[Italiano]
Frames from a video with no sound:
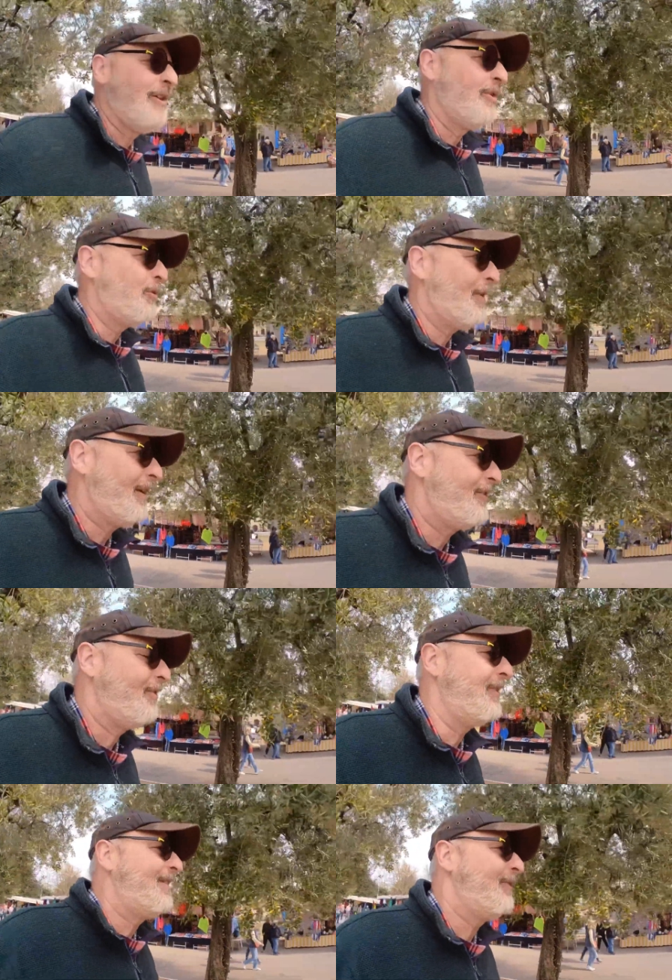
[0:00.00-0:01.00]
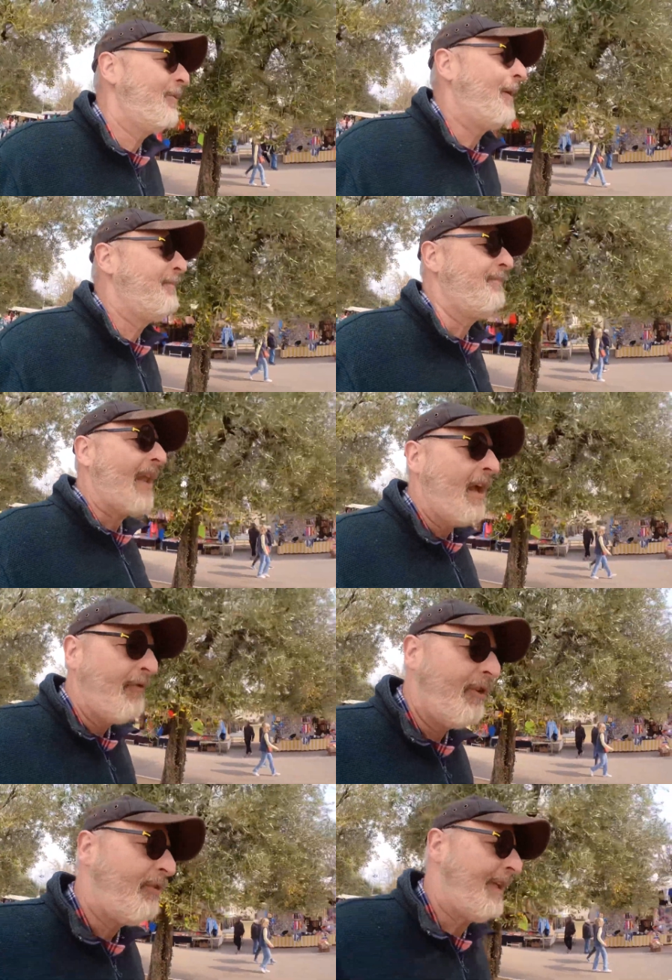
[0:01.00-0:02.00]
com'è la situazione
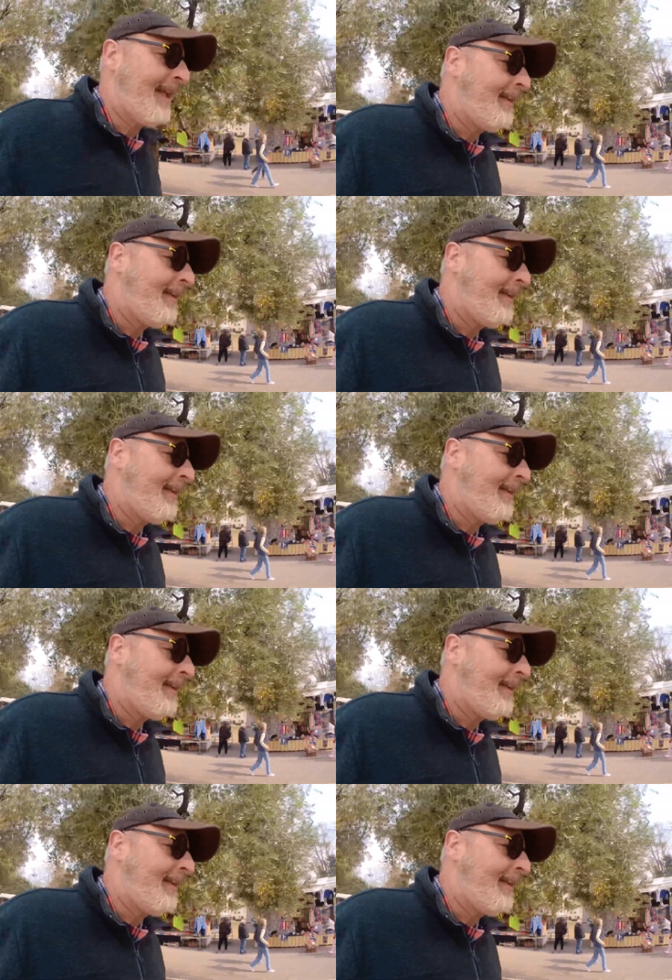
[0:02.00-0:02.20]
volevo dire